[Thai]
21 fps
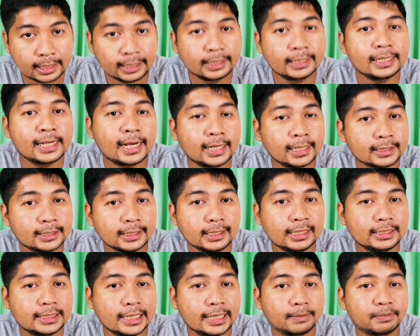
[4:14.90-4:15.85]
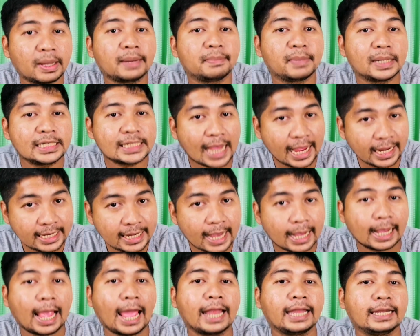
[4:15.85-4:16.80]
สิ่งที่จะเกิดขึ้นจริงๆมันไม่ใช่
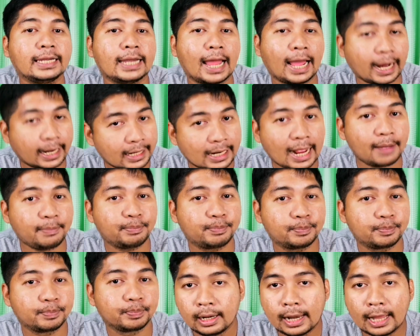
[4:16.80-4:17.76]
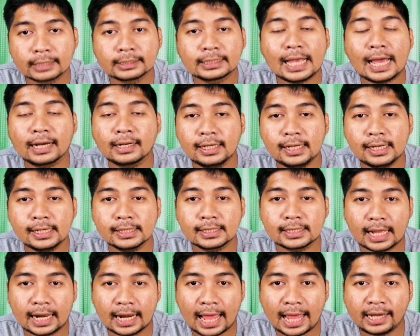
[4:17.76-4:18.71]
อย่างนั้นนะครับหลังจากที่
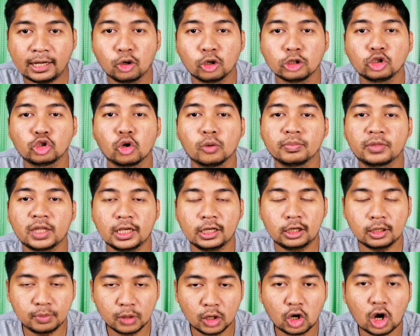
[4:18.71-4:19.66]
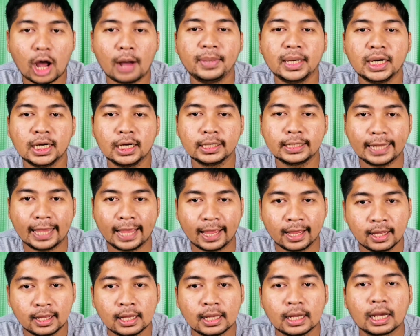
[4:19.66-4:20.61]
สหรัฐโดนโจมตีที่เพิร์ลฮาร์เบอร์เนี่
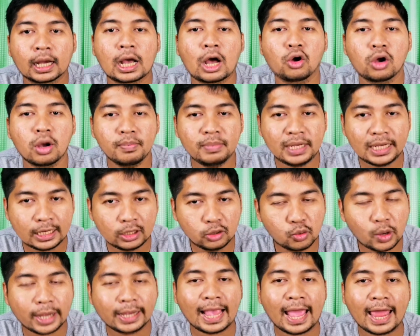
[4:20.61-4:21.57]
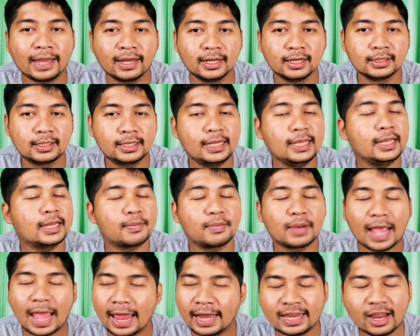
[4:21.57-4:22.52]
ยเขาก็มีหน่วยงานหนึ่งที่
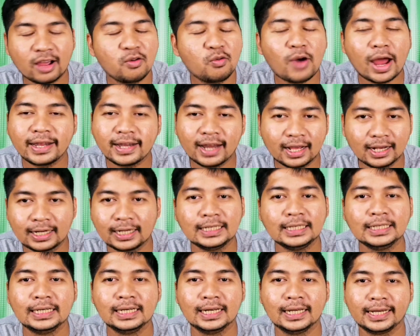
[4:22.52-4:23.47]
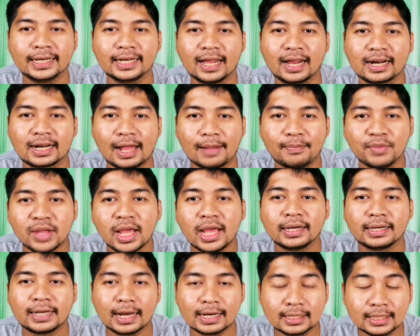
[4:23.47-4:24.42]
ทำงานทั้งวันทั้งคืนเลยนะครับ
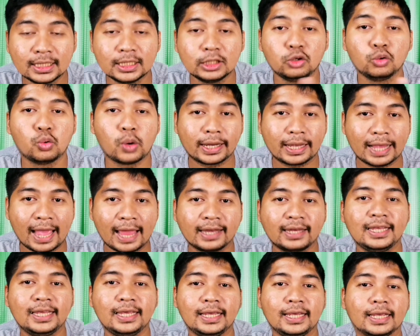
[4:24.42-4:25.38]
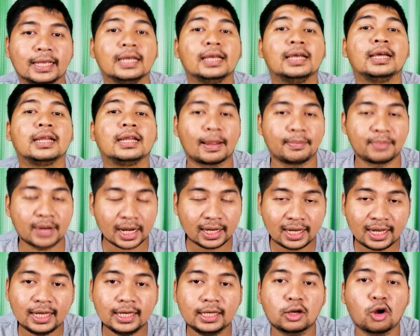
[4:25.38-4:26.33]
นั่นคือหน่วยงานที่ทำห
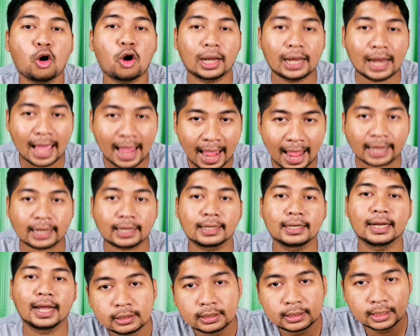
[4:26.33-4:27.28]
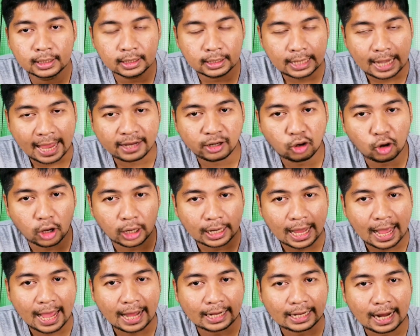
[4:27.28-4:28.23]
น้าที่ถอดรหัสซึ่งการถอด
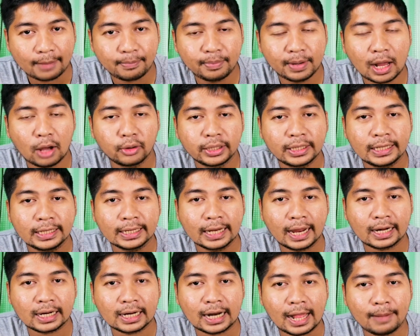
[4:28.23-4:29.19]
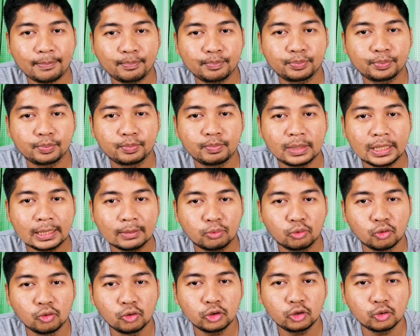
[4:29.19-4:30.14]
รหัสลับเหล่านี้นะครับมี
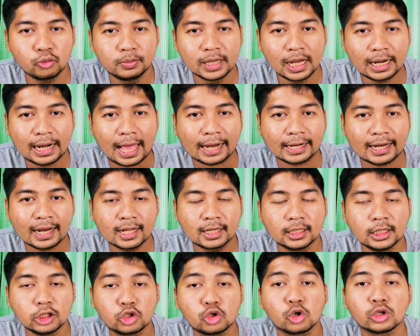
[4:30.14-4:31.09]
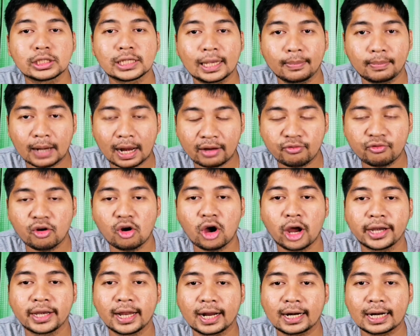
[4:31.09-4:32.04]
ผู้อยู่เบื้องหลังนั่นคือโจเซฟ รัดฟอ
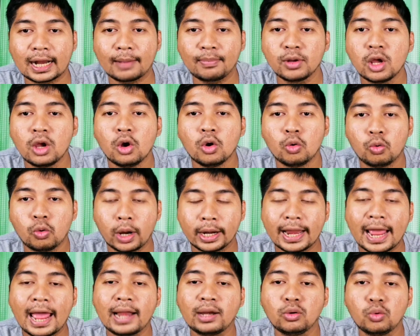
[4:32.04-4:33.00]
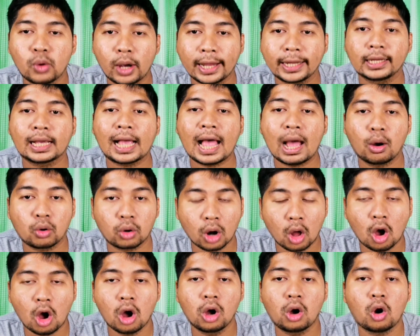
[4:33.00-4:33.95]
ร์ดนะครับหัวหน้าหน่วยข่าว
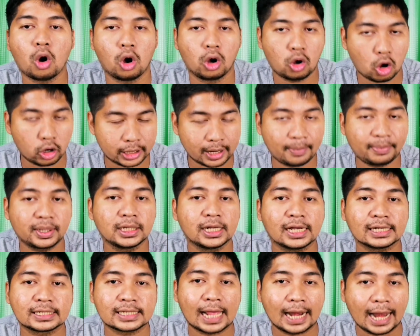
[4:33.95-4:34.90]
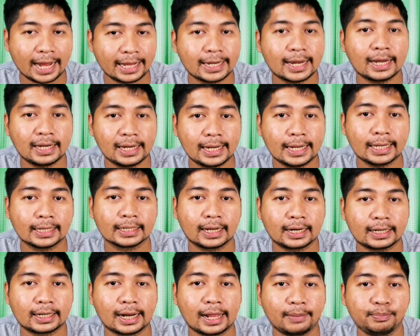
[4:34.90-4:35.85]
กรองของกองทัพเรือสหรัฐนั่นเอง
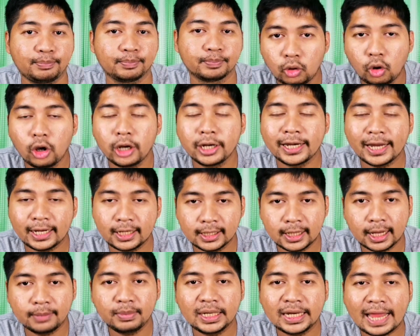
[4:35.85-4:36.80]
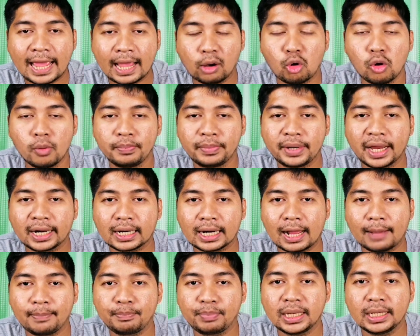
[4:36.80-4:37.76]
นะครับโดยในเดือนมีนาคมนะค
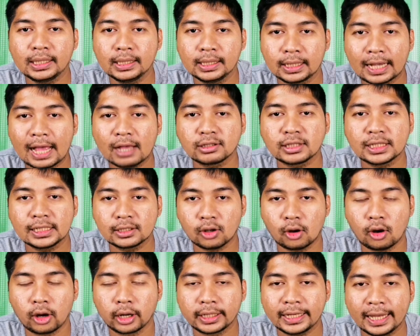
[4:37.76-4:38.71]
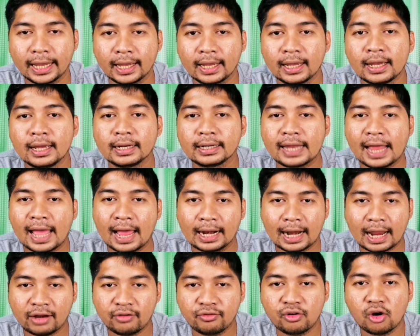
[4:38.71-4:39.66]
รับปีหนึ่งเก้าสี่สองเนี่ยทา
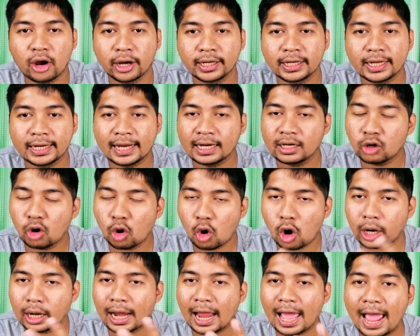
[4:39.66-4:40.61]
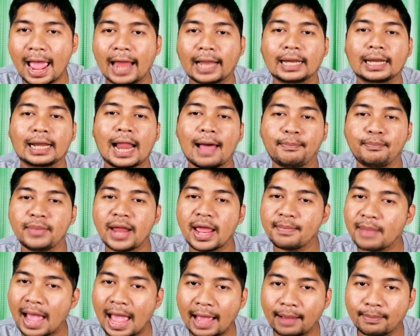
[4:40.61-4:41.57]
งรัดฟอร์ดเนี่ยได้ถอดรหัสลับ
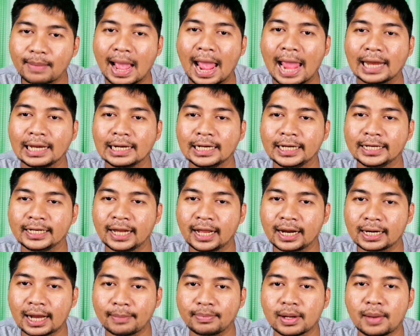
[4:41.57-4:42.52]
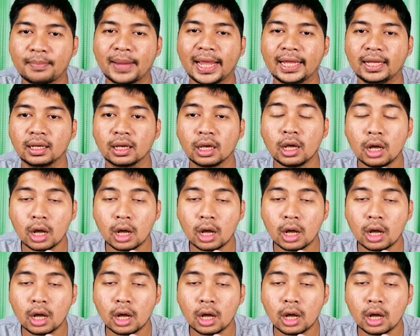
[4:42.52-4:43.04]
ได้มากมายเลยนะครับทำให้